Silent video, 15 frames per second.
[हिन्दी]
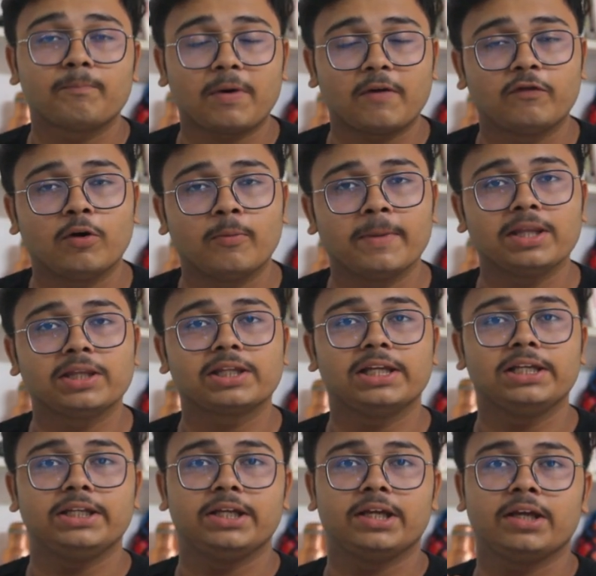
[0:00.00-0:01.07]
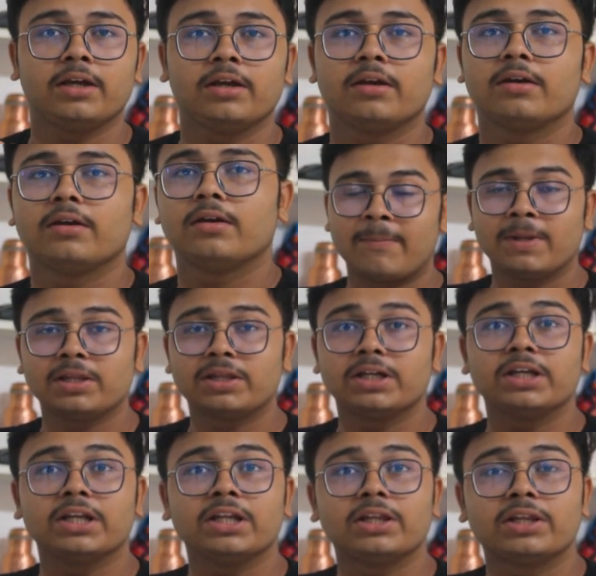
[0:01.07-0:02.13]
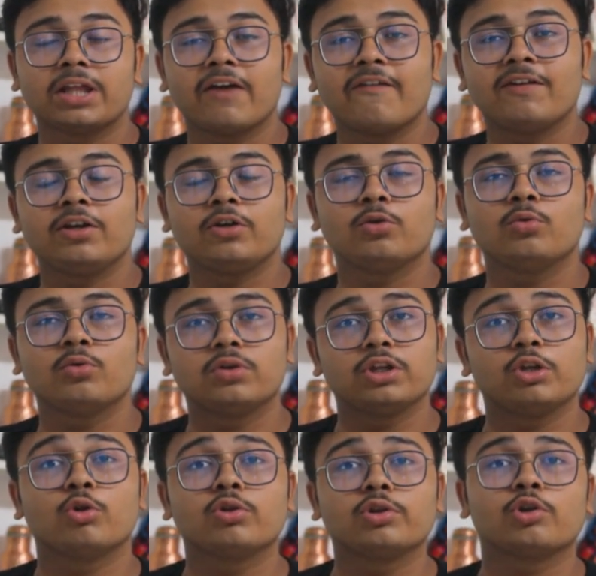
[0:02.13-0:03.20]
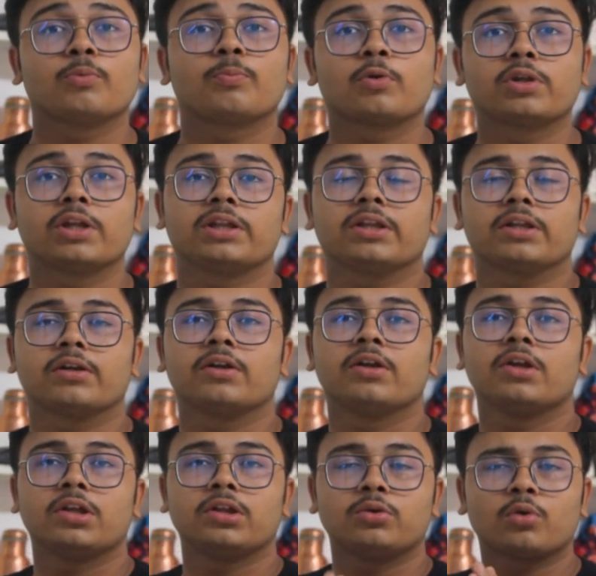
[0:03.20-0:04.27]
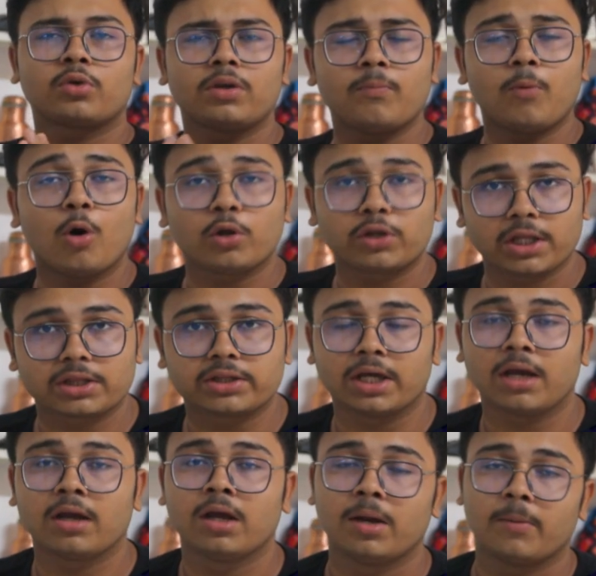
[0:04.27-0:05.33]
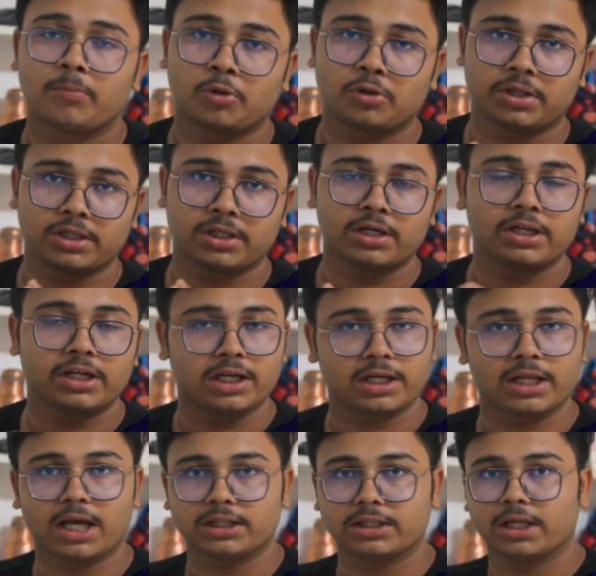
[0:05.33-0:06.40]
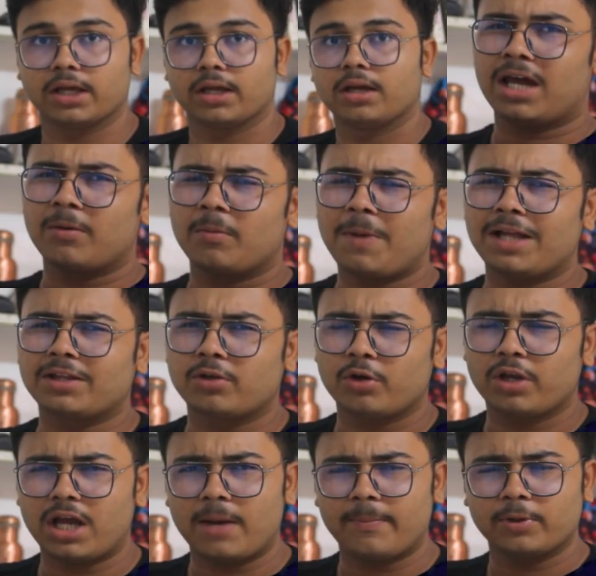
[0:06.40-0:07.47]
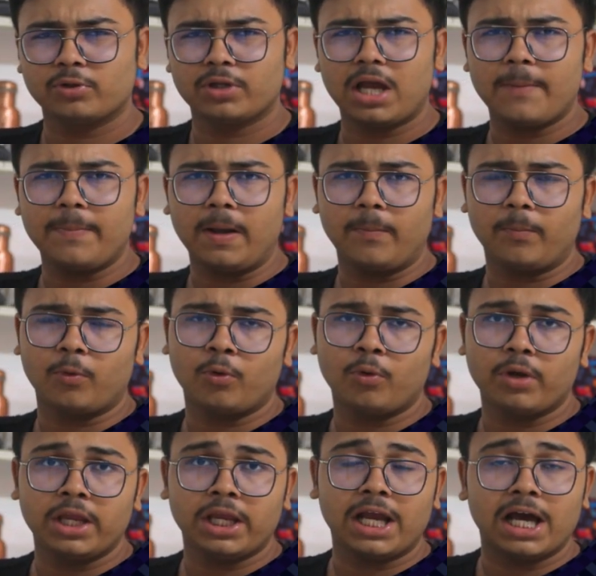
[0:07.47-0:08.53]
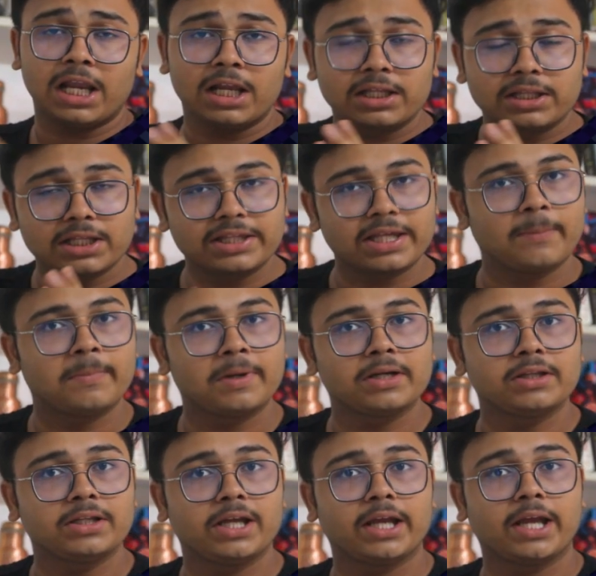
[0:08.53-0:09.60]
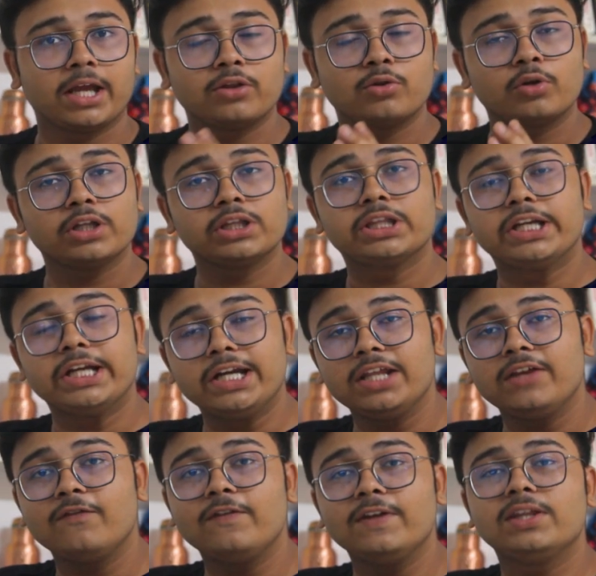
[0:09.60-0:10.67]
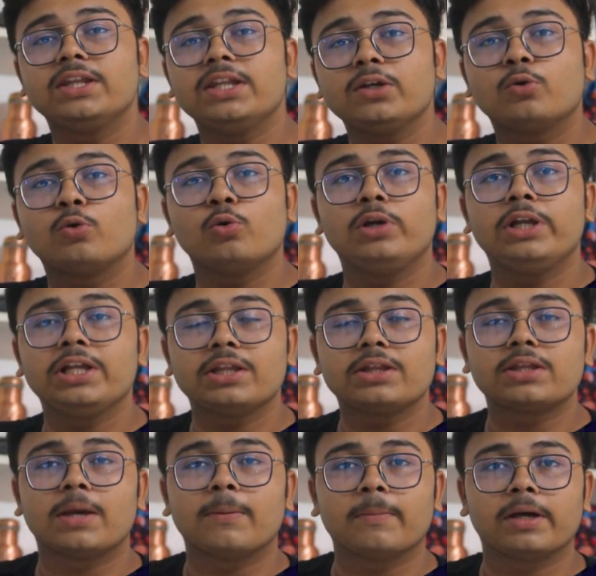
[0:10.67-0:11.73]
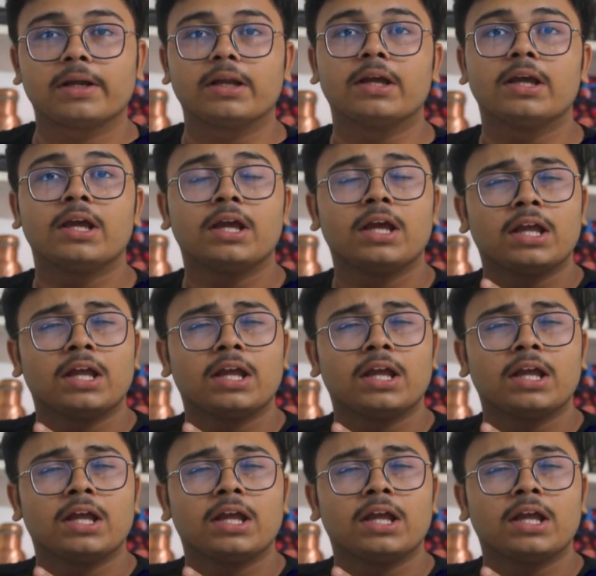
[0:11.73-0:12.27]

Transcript: परफॉर्मेंस के लिए सिटी सेवन टू जीरो जीरो प्रोसेसर जो कि बहुत ही अच्छा प्रोसेसर निकल के आता है अगर हम बात करें यहाँ पे तो यहाँ पे आपको एक अलग से चैम्बर दिया गया है जो कि थ्री डी वी सी कूलिंग चैम्बर है